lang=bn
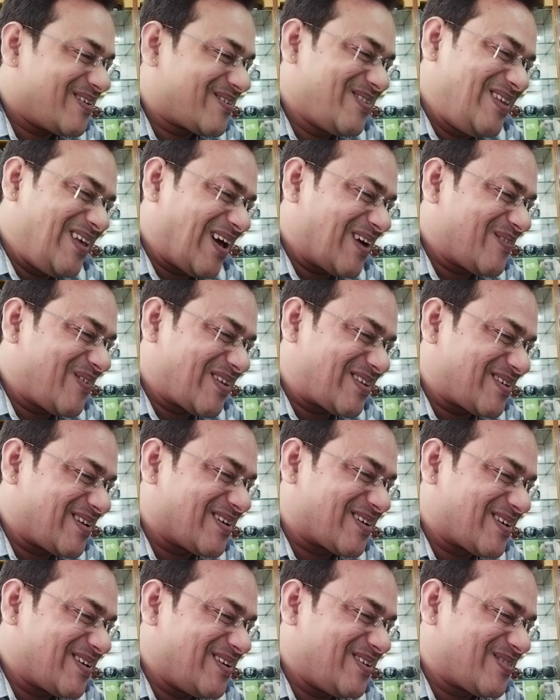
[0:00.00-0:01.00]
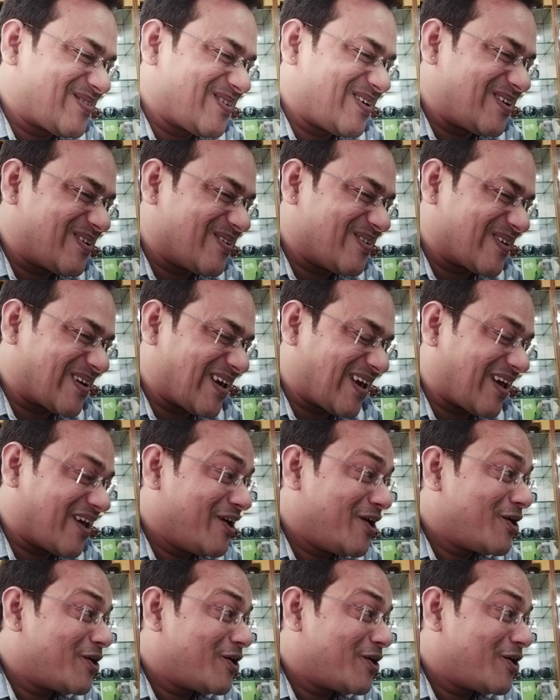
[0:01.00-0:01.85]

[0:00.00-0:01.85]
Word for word: যদি একবার ছিটকিনি তুলে ঢোকে